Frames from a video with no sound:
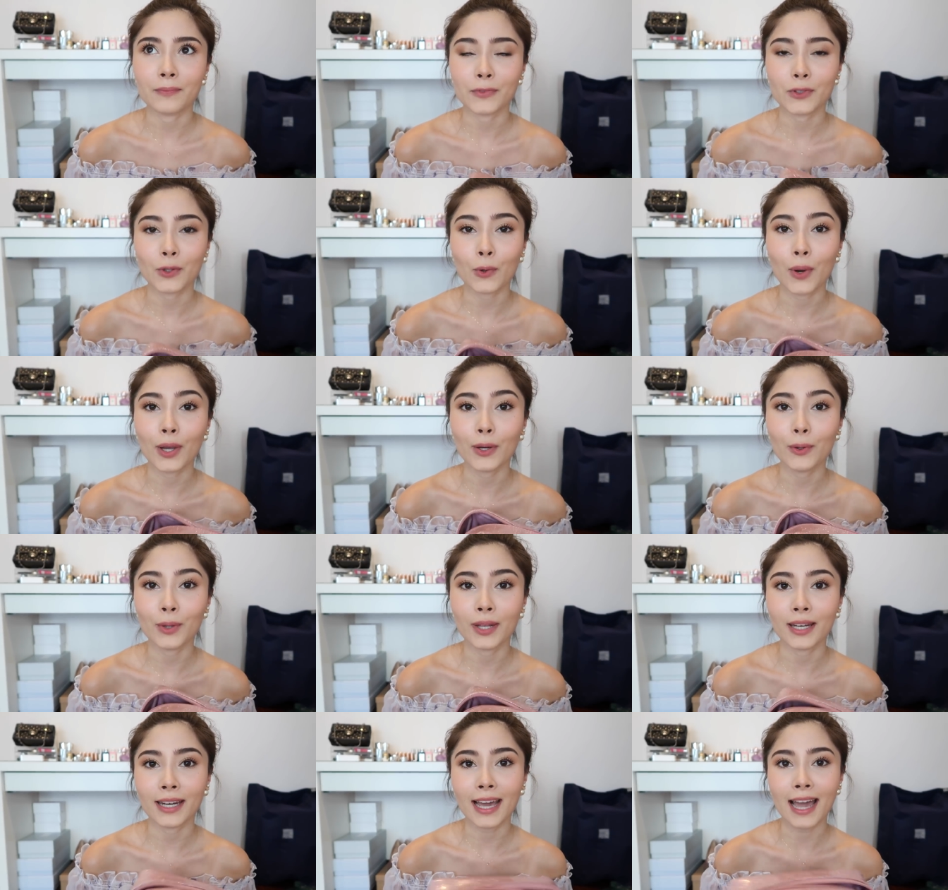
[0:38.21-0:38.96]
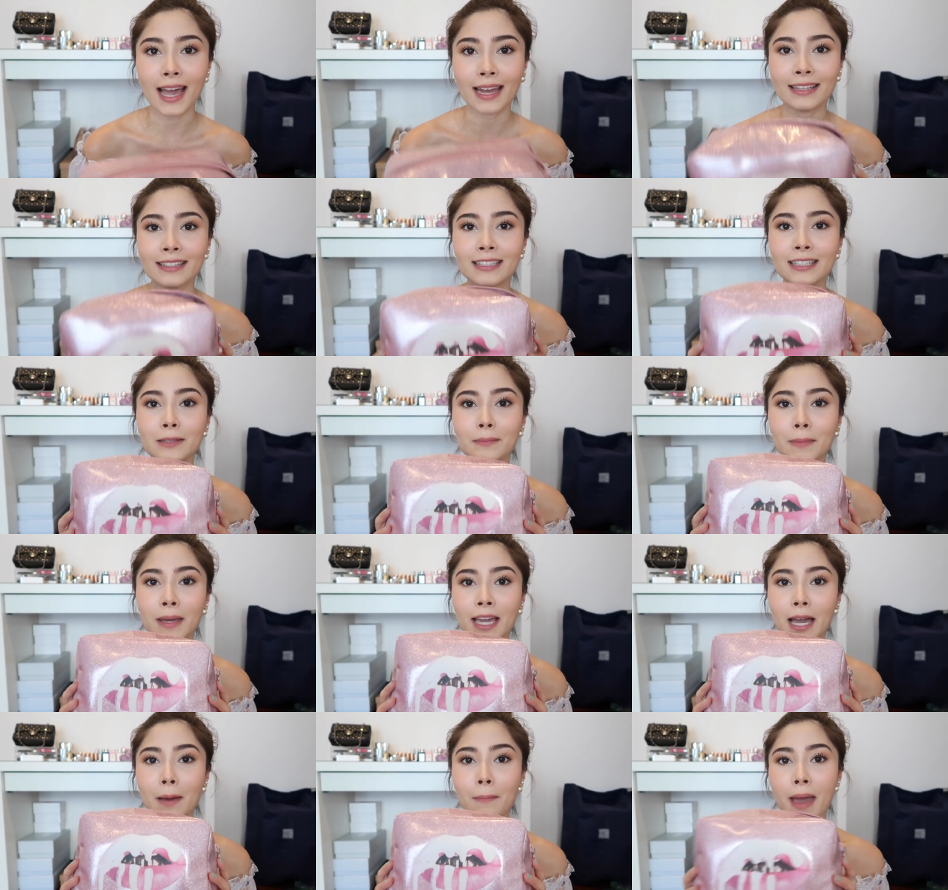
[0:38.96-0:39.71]
โชว์ให้ดูเลยนะคะนี่คือ
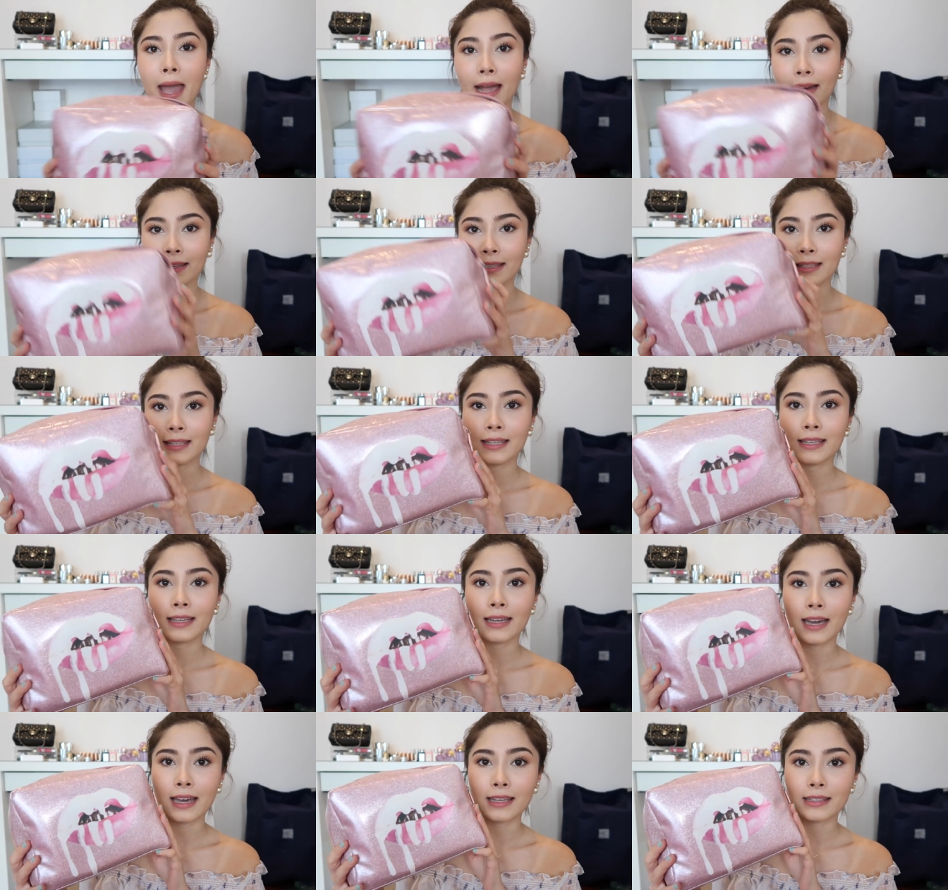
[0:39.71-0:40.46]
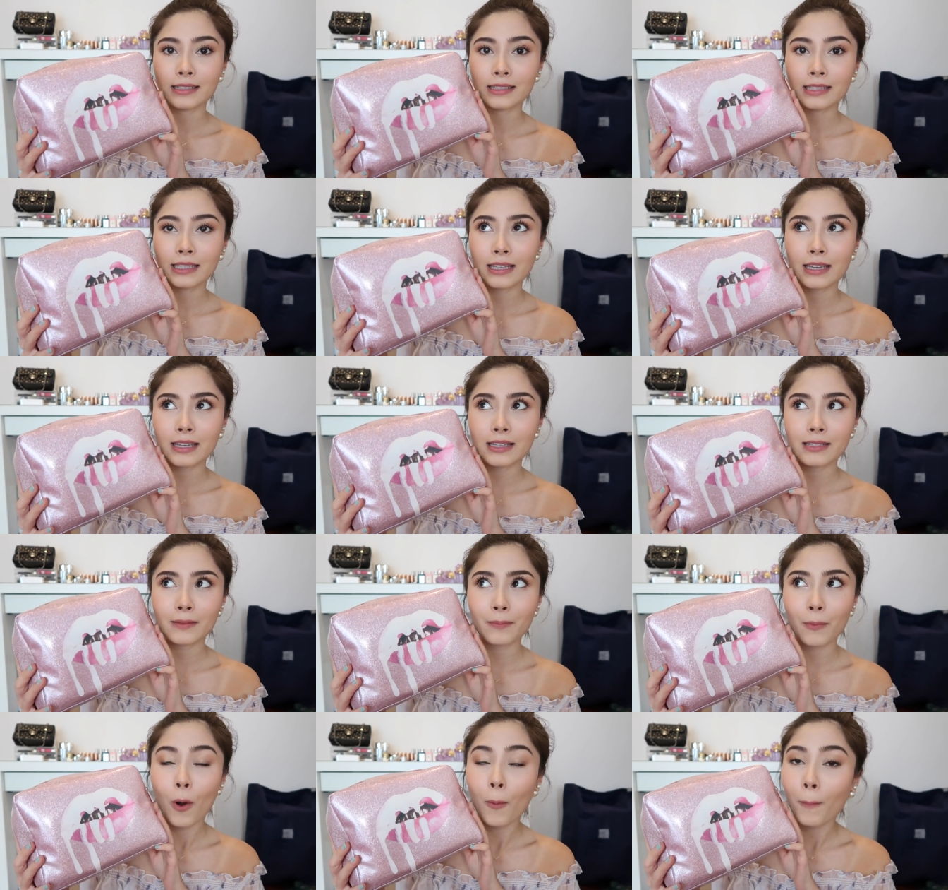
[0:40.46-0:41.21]
makeup bag นิกกี้นะคะซึ่งนิกกี้
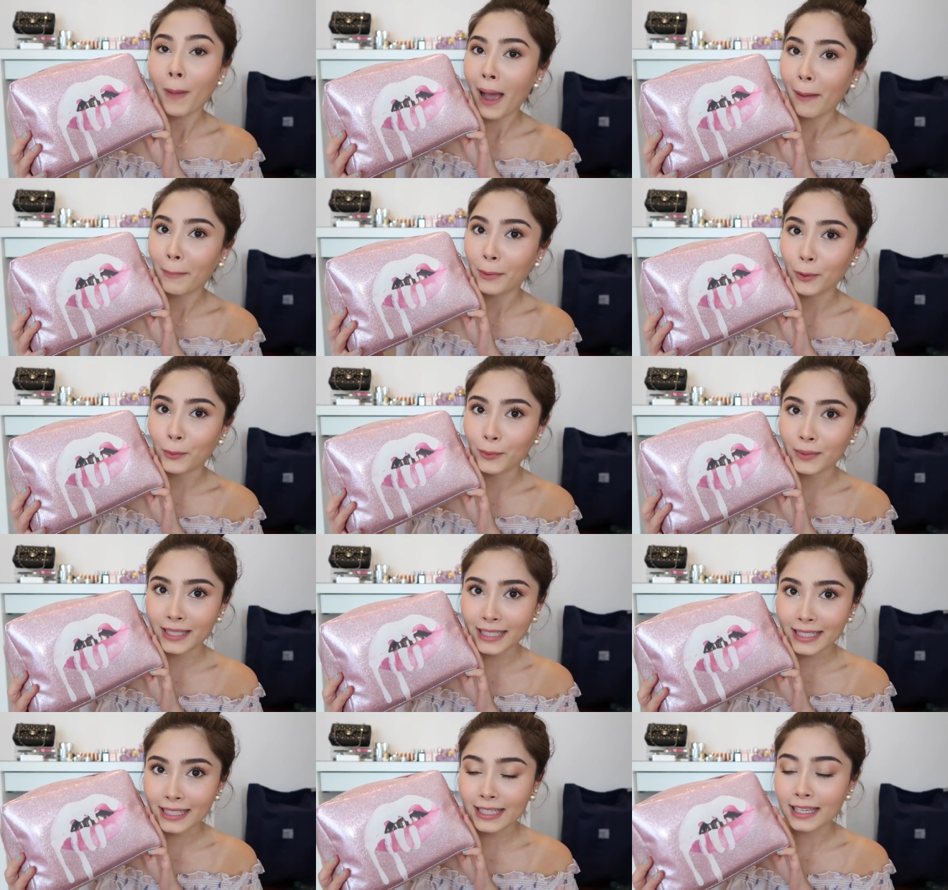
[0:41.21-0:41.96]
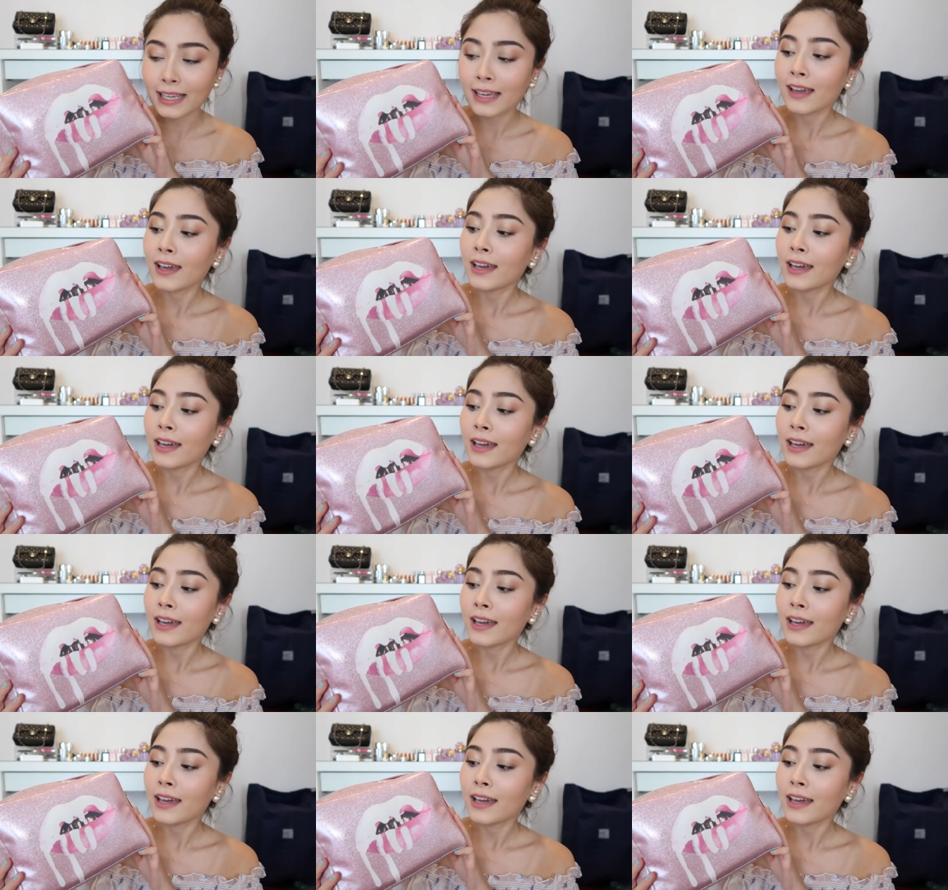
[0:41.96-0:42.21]
จะพกพาไปทุกที่